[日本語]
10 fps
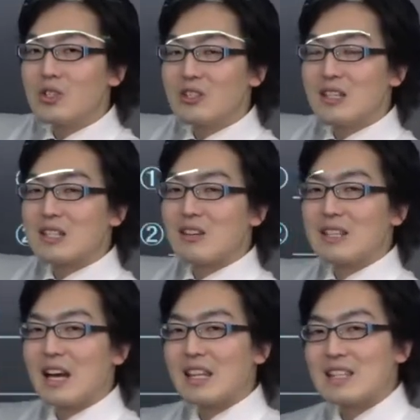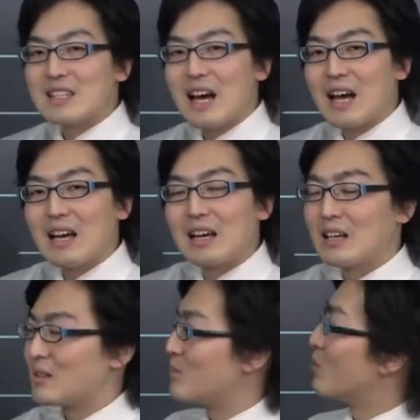じるやつは誰ですか
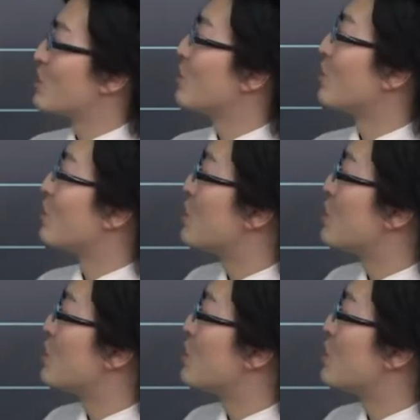もちろん